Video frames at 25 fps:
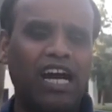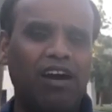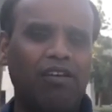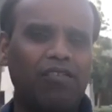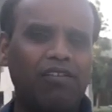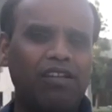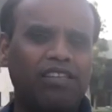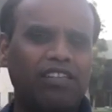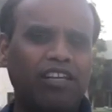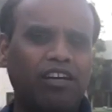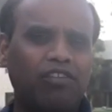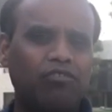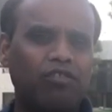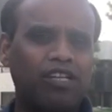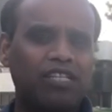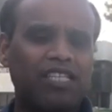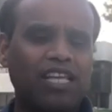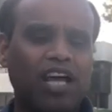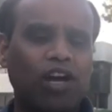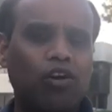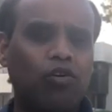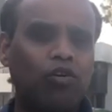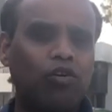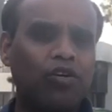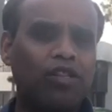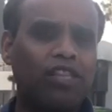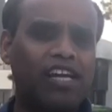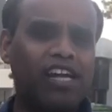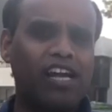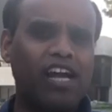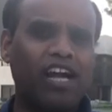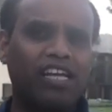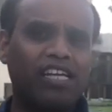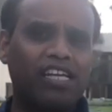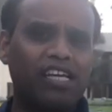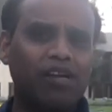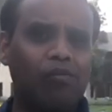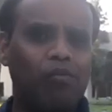அவள் தன்னுடைய
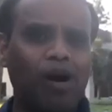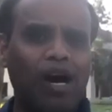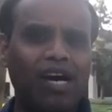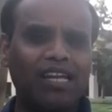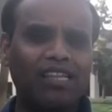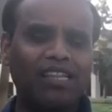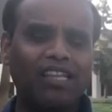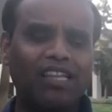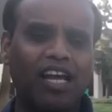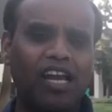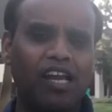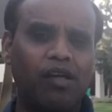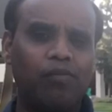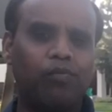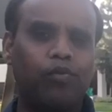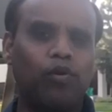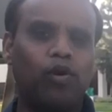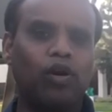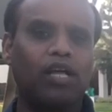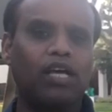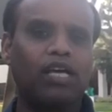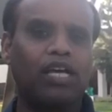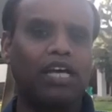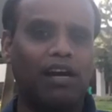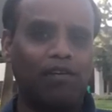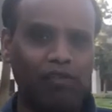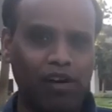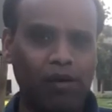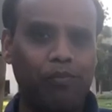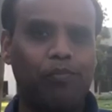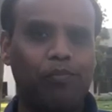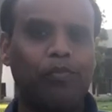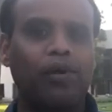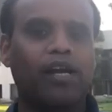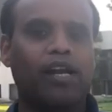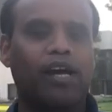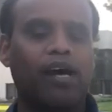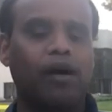சகோதரியாகிய மார்த்தாலை போல
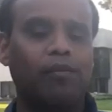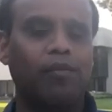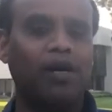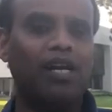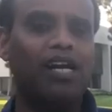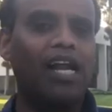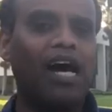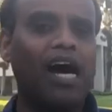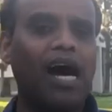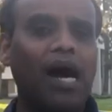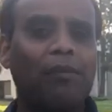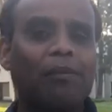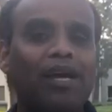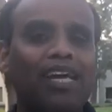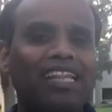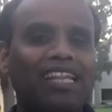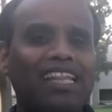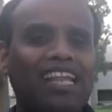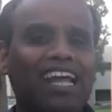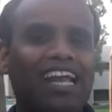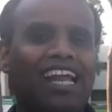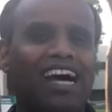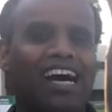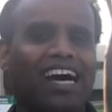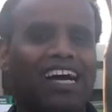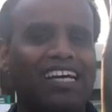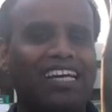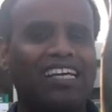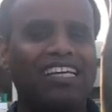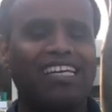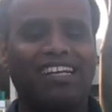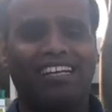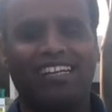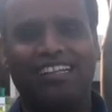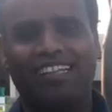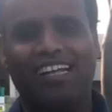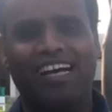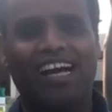கவலைப்படாமல் அமைதலாக
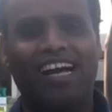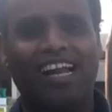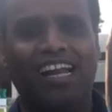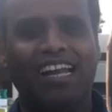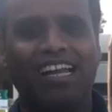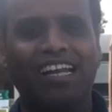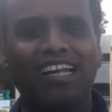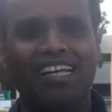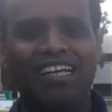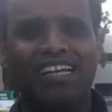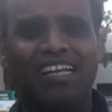இருந்தாள்